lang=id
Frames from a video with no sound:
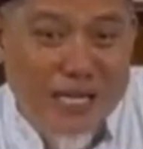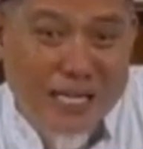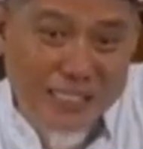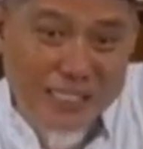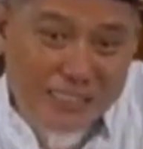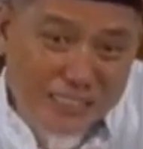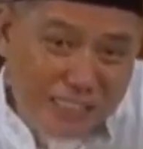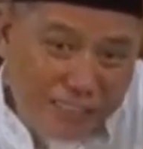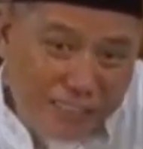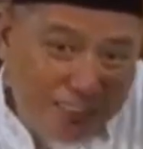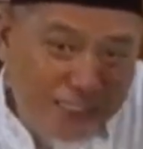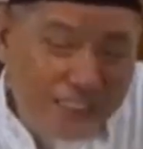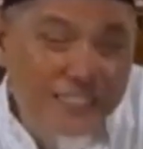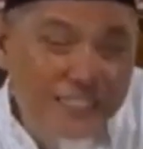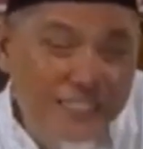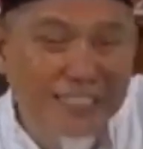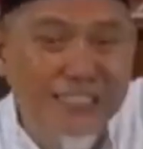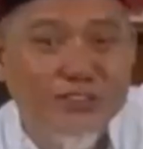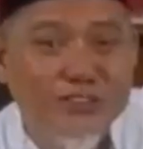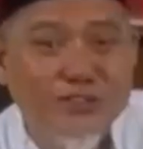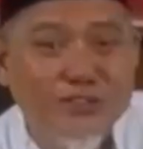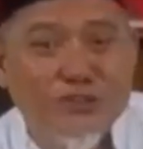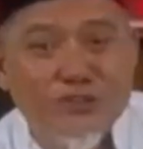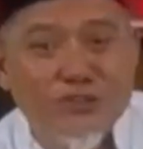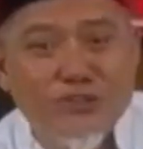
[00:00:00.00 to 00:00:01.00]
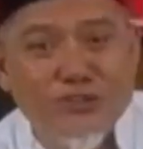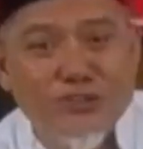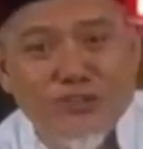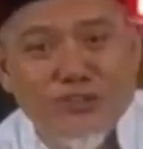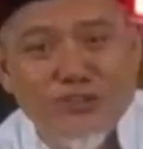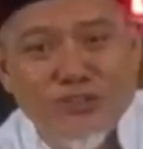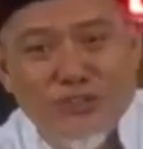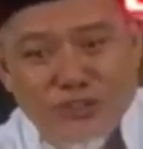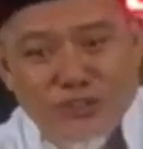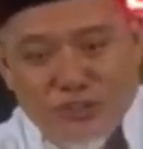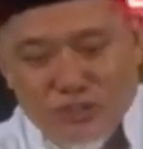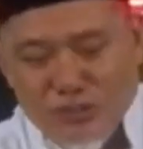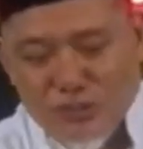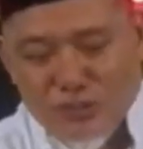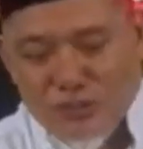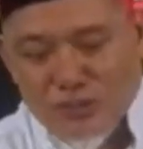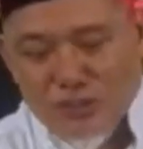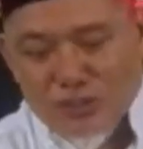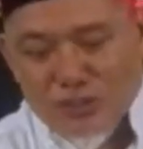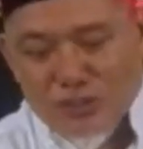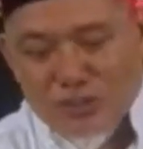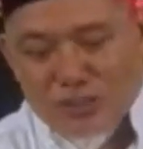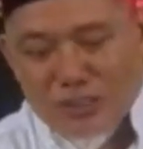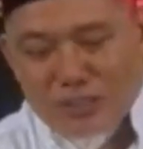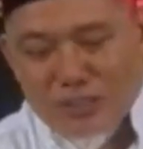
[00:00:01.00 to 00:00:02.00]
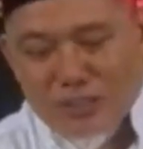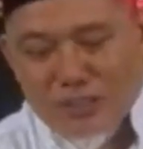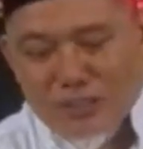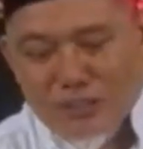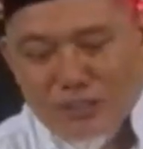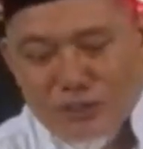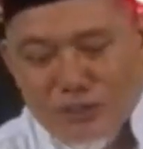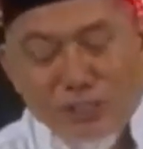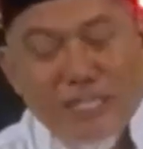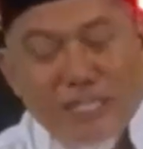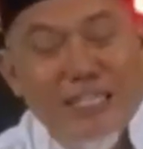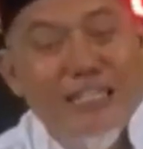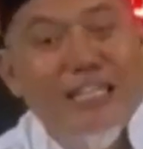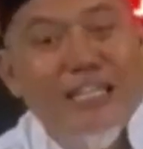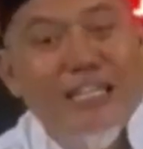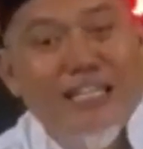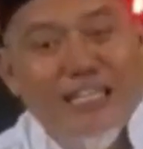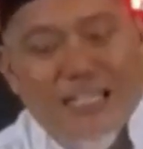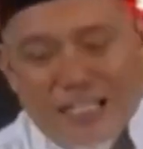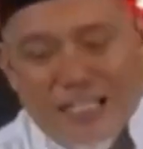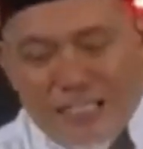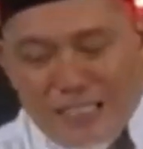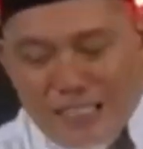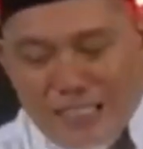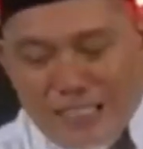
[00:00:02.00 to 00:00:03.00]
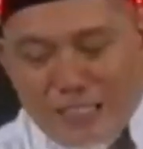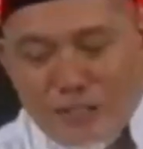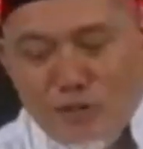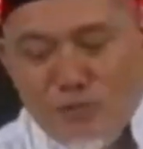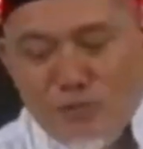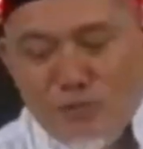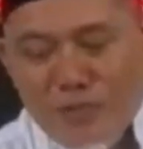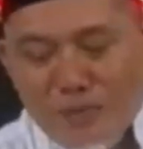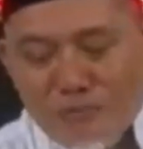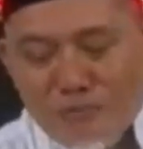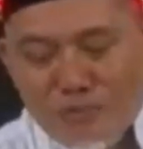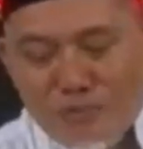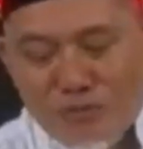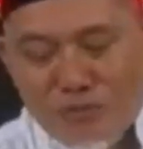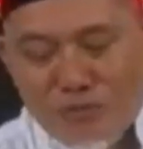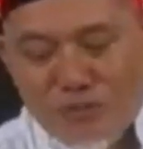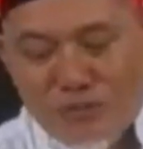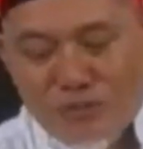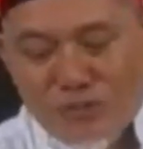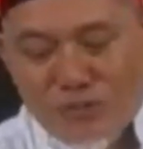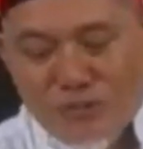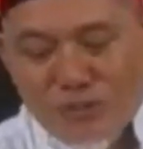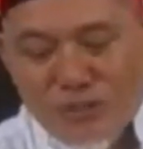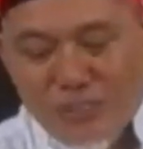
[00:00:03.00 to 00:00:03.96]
Azan saja disuruh e, eh, solatlah kalian di rumahmu.